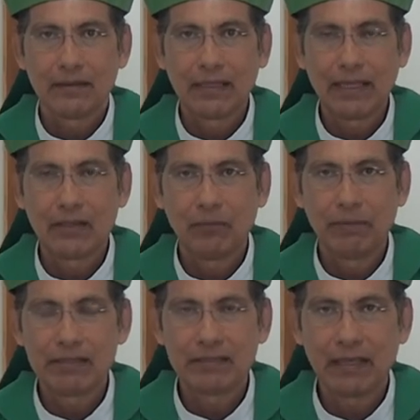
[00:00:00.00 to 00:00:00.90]
Teniendo
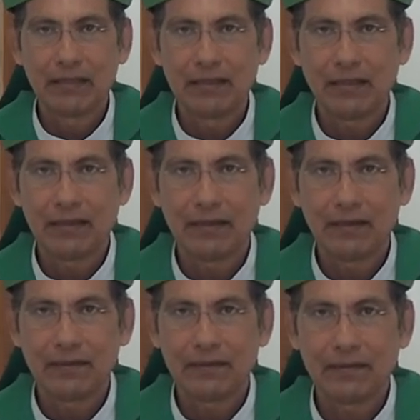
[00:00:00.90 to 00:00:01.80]
presente
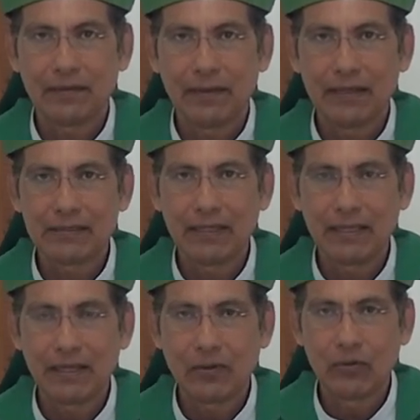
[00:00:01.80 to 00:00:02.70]
ese
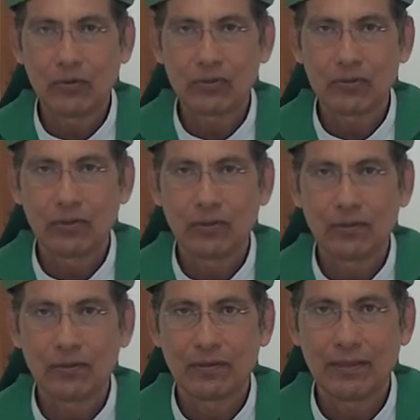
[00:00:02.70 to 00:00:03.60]
discurso
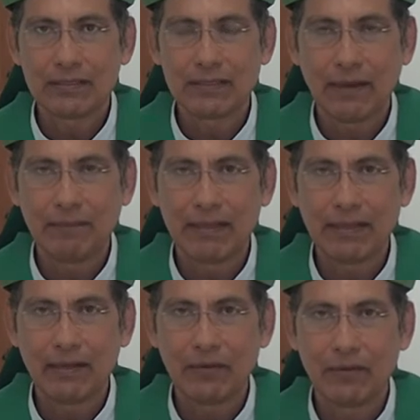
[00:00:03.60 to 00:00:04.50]
de San
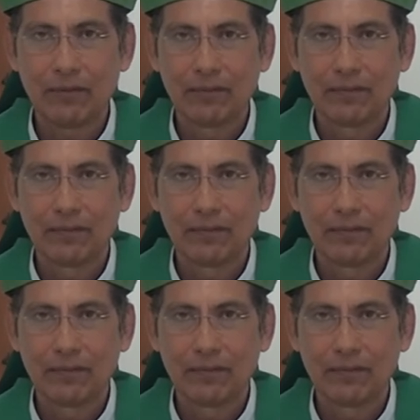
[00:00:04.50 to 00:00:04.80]
Mateo